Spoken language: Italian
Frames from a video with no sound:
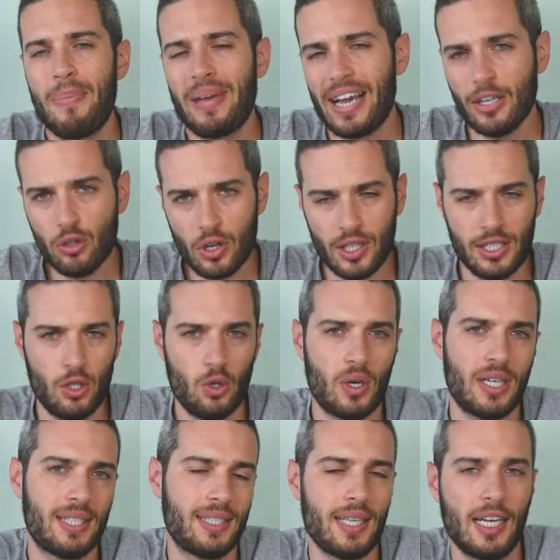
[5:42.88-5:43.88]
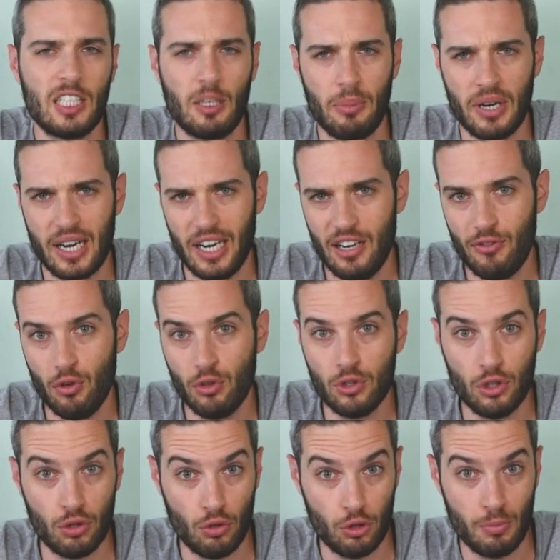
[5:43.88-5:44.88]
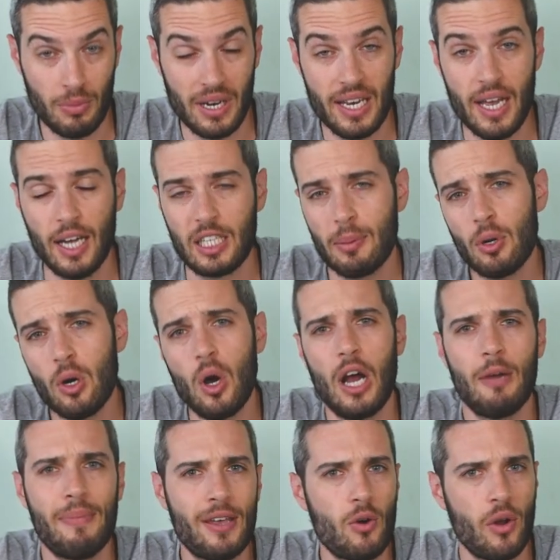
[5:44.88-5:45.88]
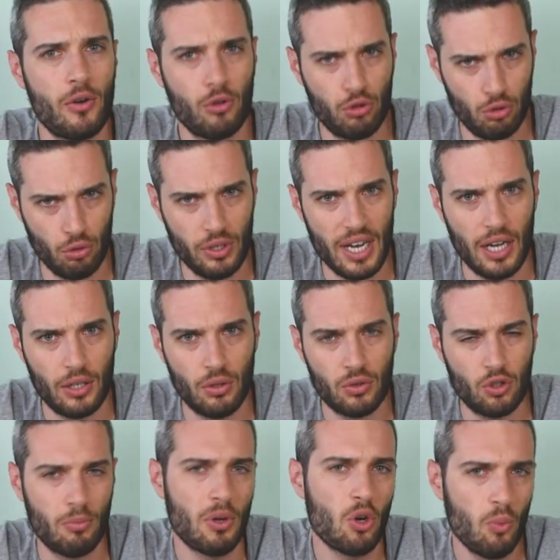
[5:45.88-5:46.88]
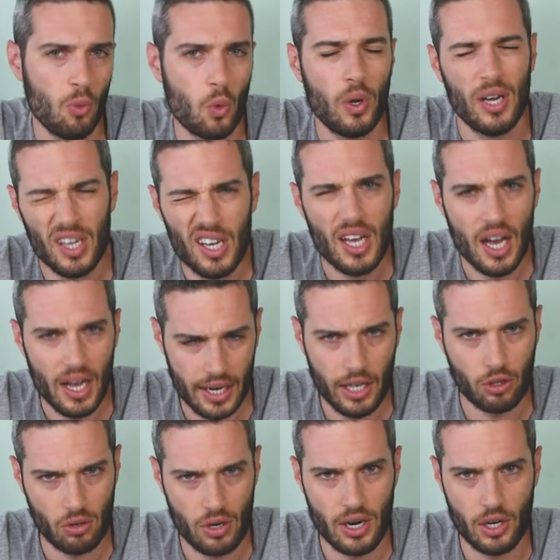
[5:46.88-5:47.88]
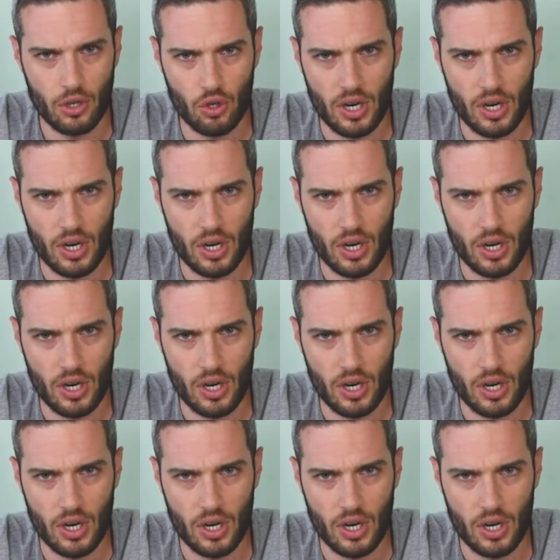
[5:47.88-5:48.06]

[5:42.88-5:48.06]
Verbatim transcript: Peccato che siano cazzate perché le fonti sono sbagliate, però almeno hanno studiato, insomma, e comunque riescono a